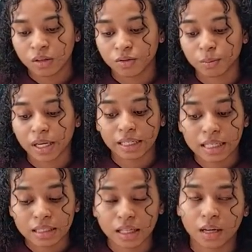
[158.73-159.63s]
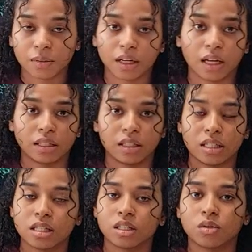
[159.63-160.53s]
Für meine Klassenkameradinnen
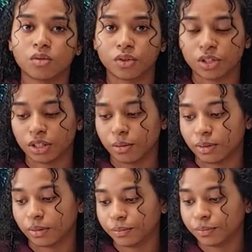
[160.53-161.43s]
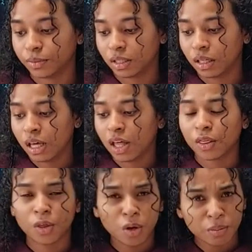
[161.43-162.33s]
ist es unvorstellbar.
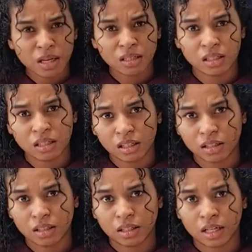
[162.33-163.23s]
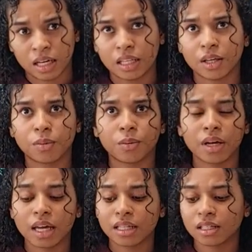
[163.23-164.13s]
Dos meses sin internet y
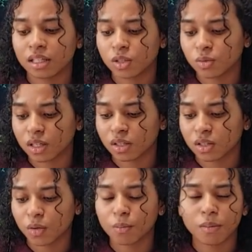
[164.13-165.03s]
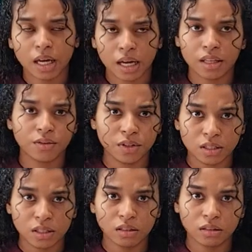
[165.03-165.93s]
después esa situación mega
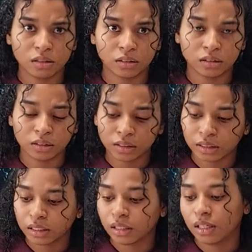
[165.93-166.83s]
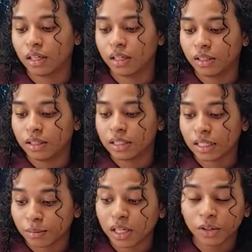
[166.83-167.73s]
difícil.
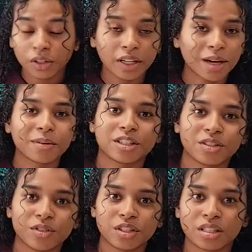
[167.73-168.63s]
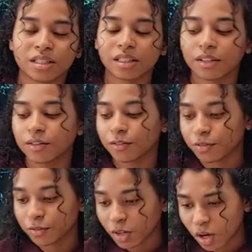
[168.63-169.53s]
Seit meiner Rückkehr habe ich inzwischen
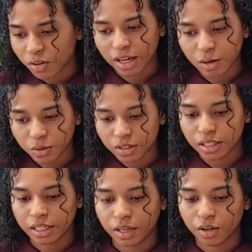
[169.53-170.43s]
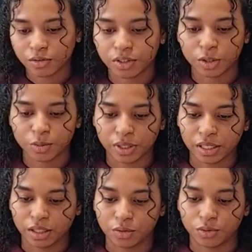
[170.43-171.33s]
unzählige offene
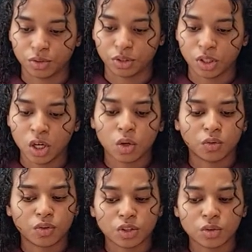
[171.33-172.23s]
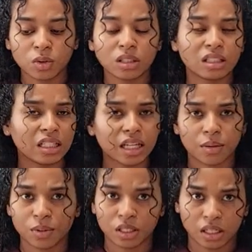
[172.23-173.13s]
Gespräche geführt und versucht, die Dinge
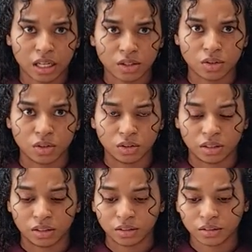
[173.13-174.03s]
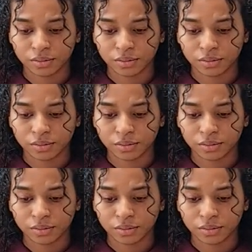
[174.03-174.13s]
ein bisschen einzuordnen.